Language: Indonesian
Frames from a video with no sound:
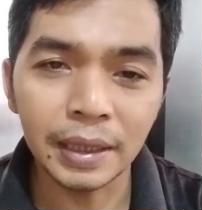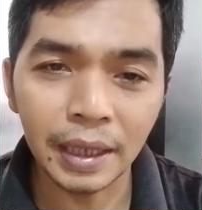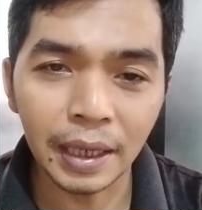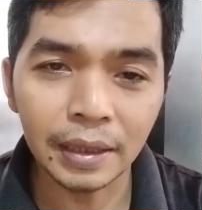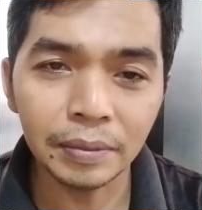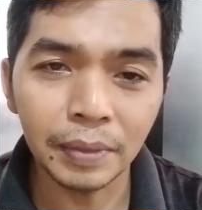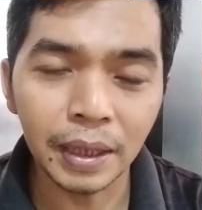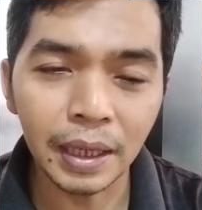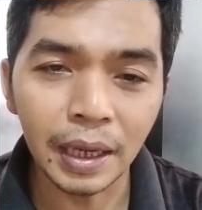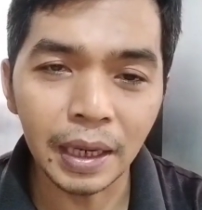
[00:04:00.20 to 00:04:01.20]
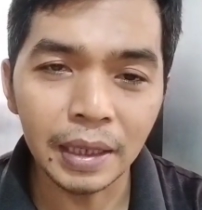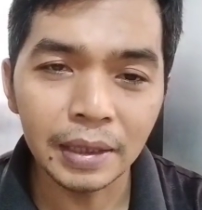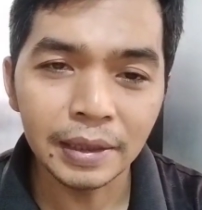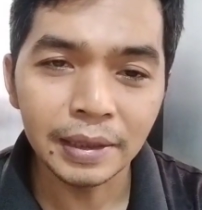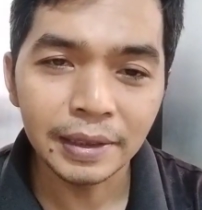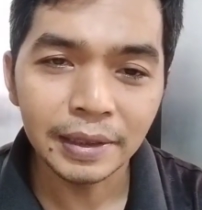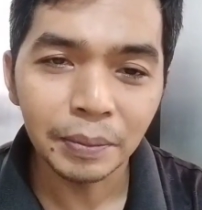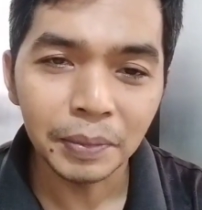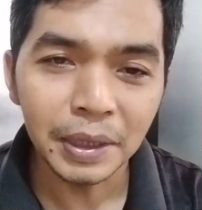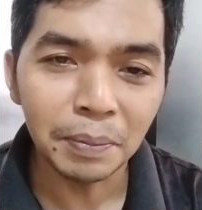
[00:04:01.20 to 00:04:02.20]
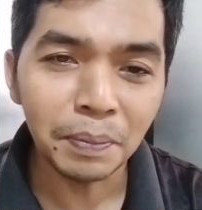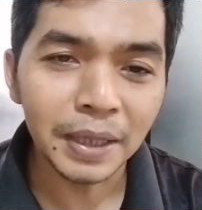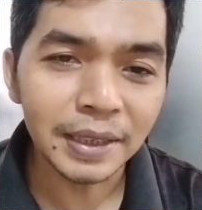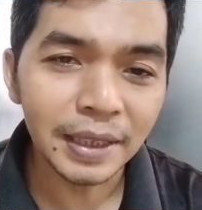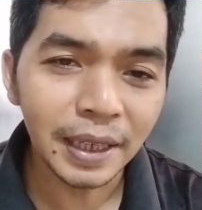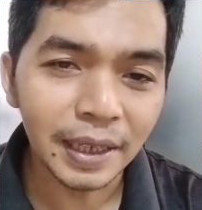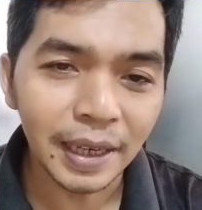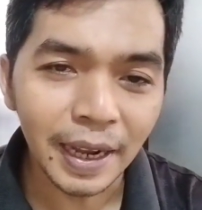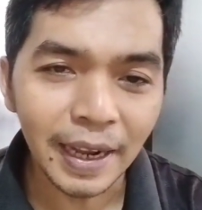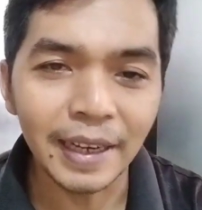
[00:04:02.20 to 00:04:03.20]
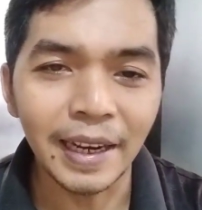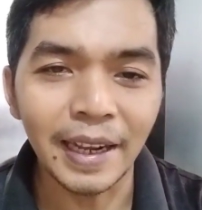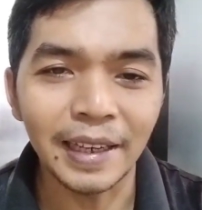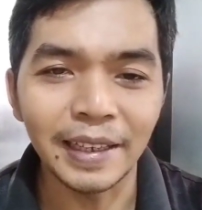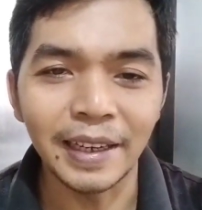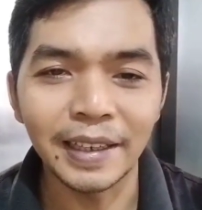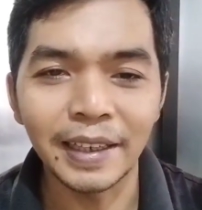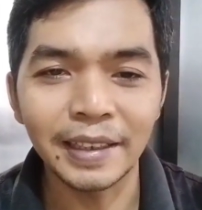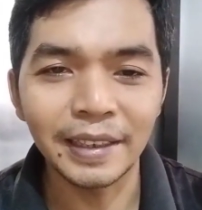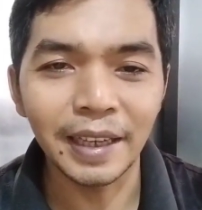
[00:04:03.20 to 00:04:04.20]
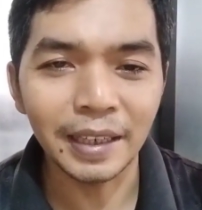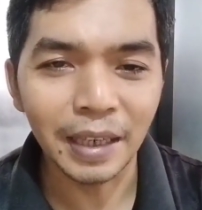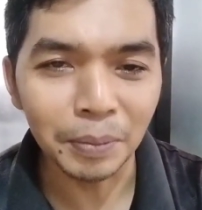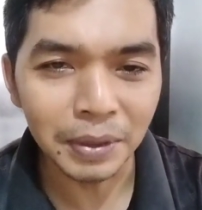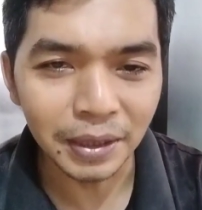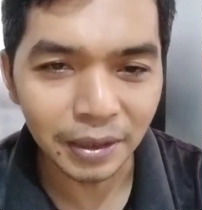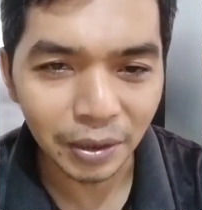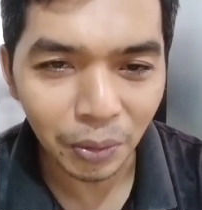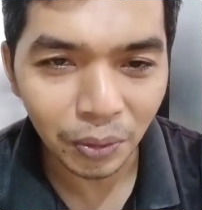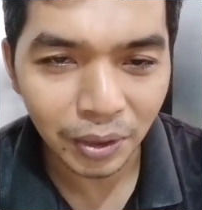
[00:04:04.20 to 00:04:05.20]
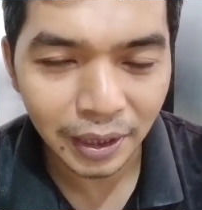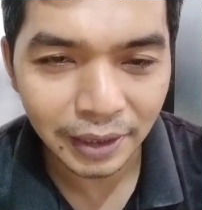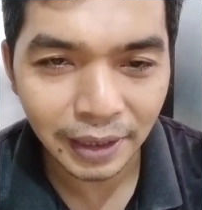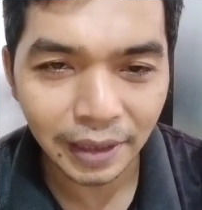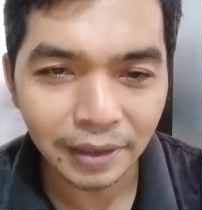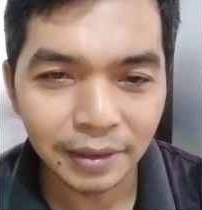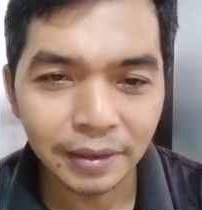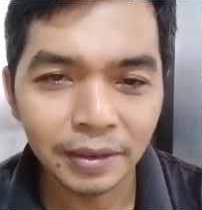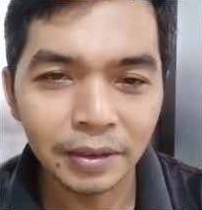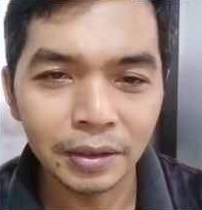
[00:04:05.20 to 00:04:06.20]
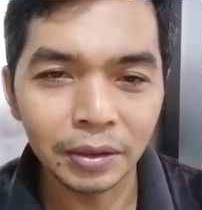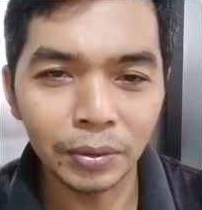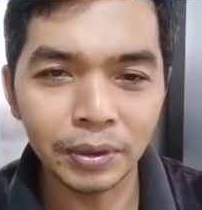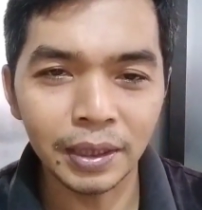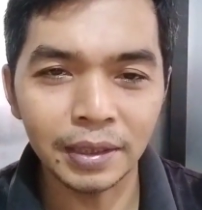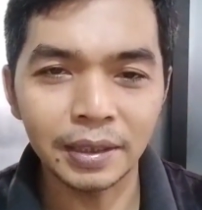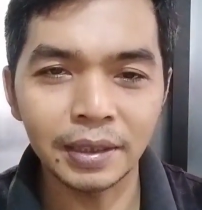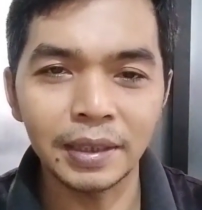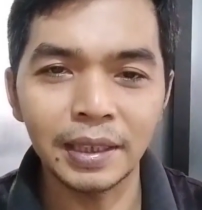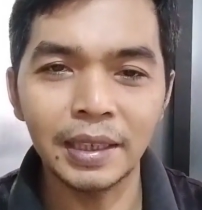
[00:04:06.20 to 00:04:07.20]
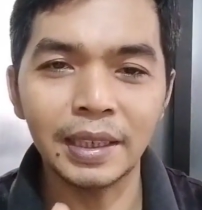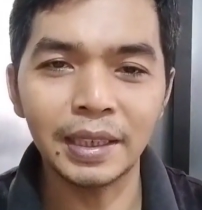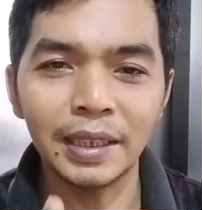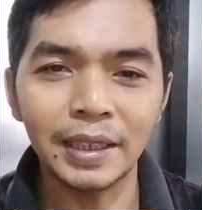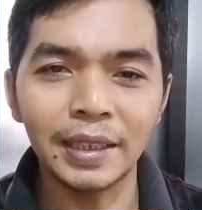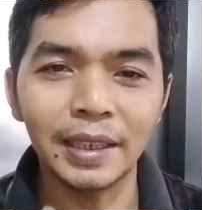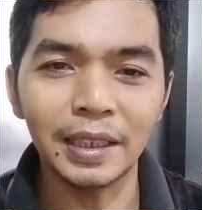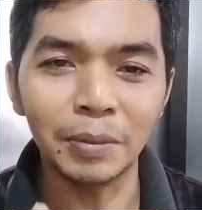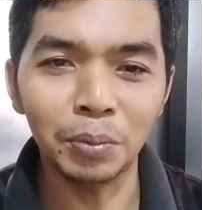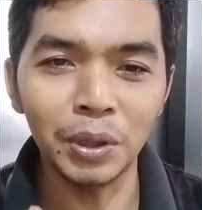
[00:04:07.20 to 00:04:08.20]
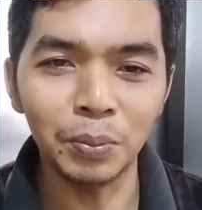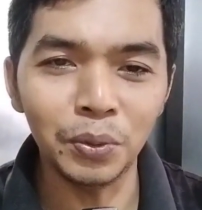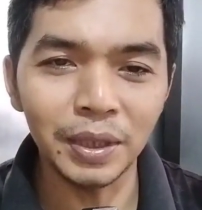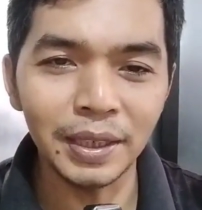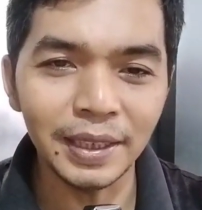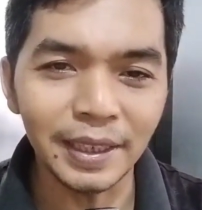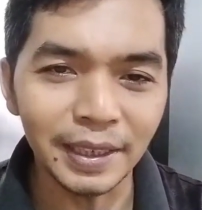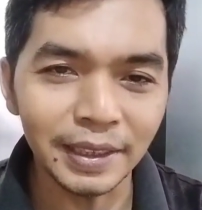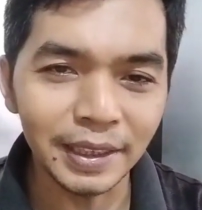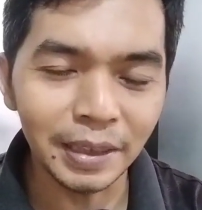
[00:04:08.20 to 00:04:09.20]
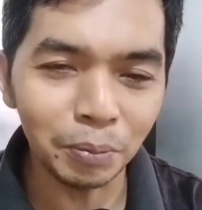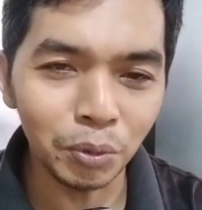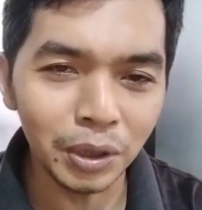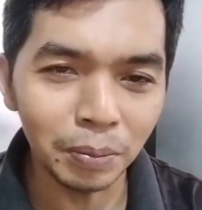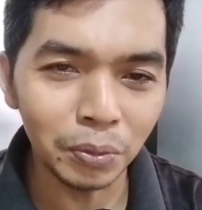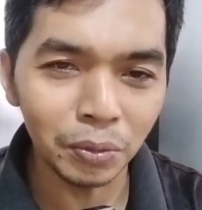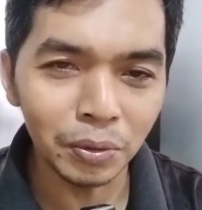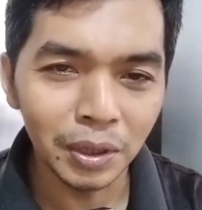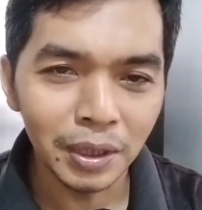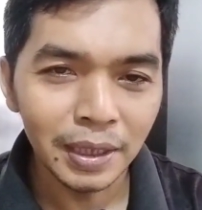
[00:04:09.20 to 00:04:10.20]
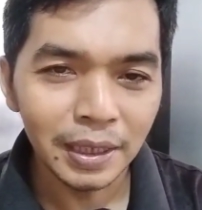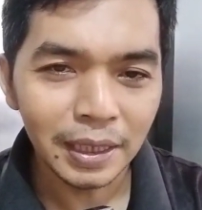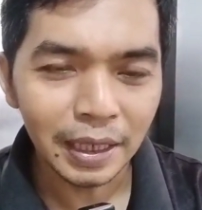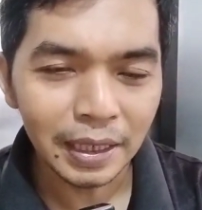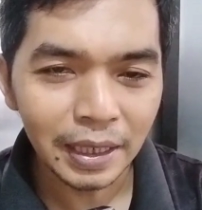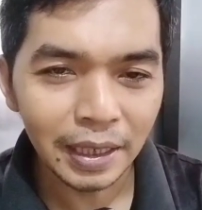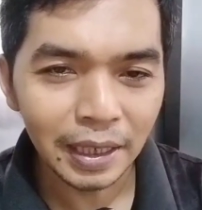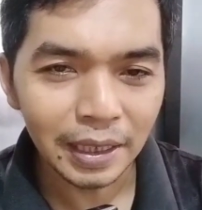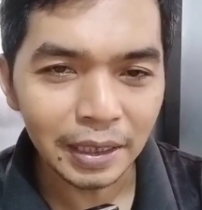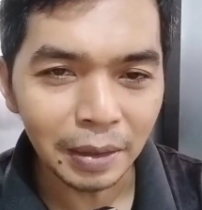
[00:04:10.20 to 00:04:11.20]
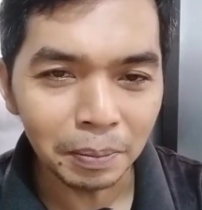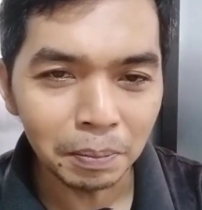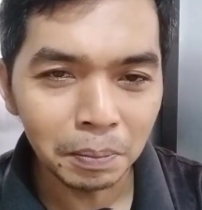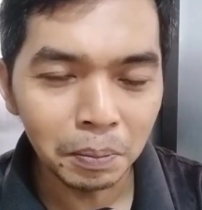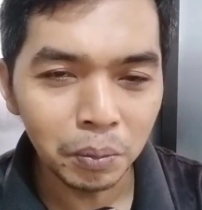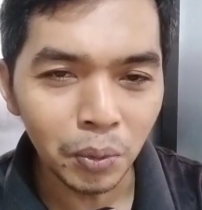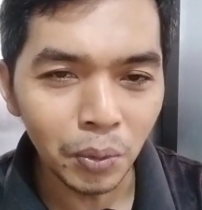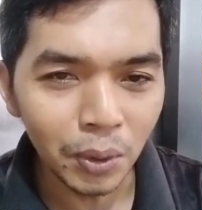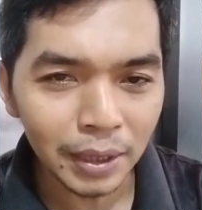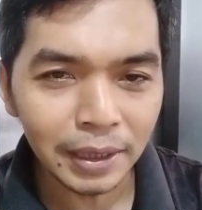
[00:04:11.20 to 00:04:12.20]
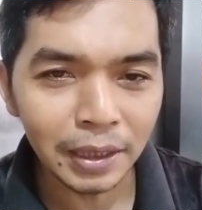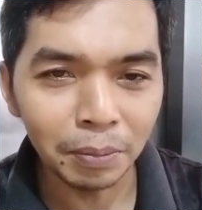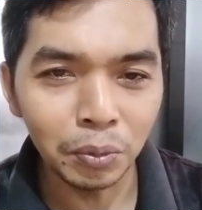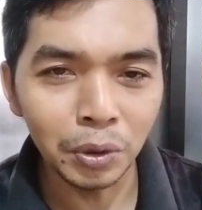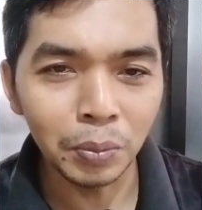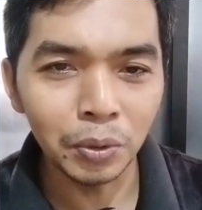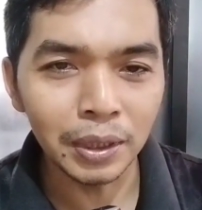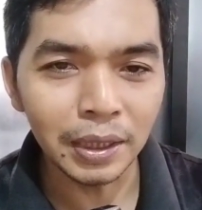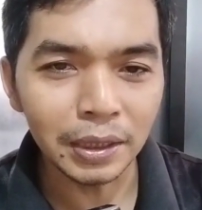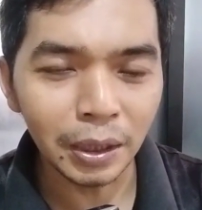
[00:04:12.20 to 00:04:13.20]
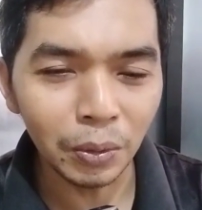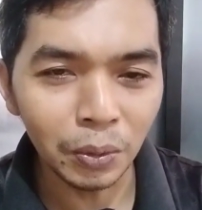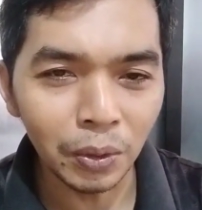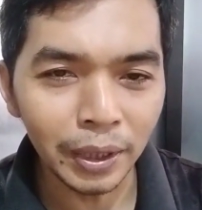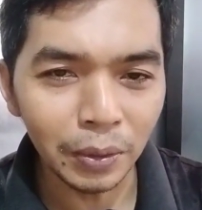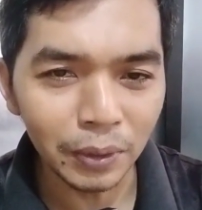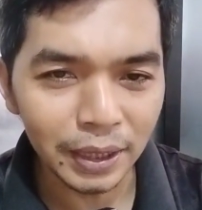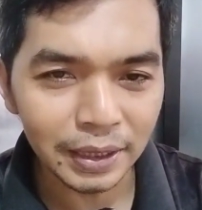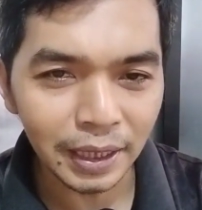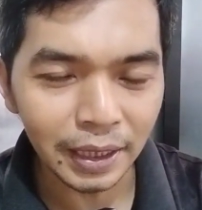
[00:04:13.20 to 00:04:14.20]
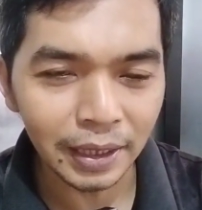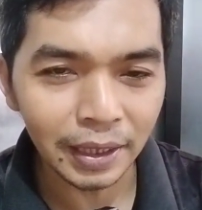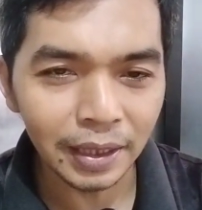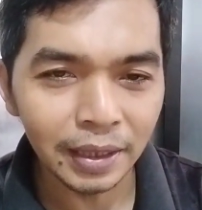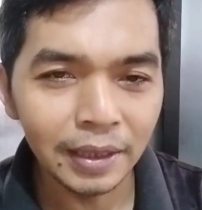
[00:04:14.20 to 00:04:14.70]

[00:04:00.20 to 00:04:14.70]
terang, maka dipastikan anak Anda nanti akan menjadi orang yang sukses. Ingat-ingat ya, ibu-ibu ini ya, ibu-ibu. Karena ada banyak ibu-ibu dari seluruh Indonesia ya.